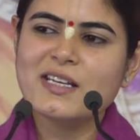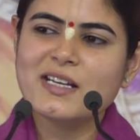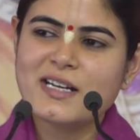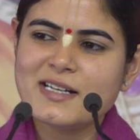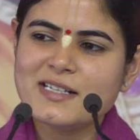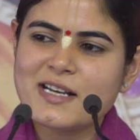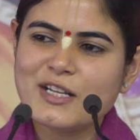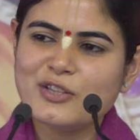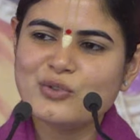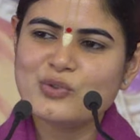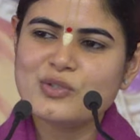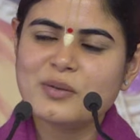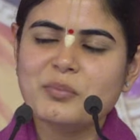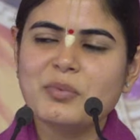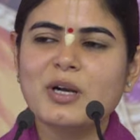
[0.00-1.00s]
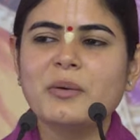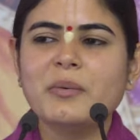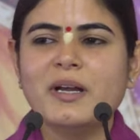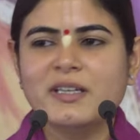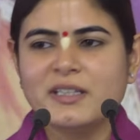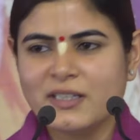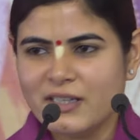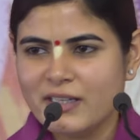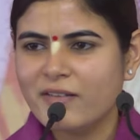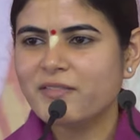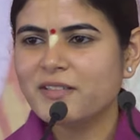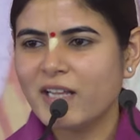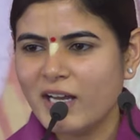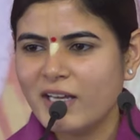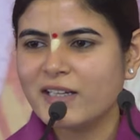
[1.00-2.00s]
देखा जाए तो सब भगवान के ही
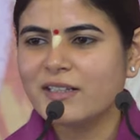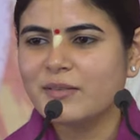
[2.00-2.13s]
अवतार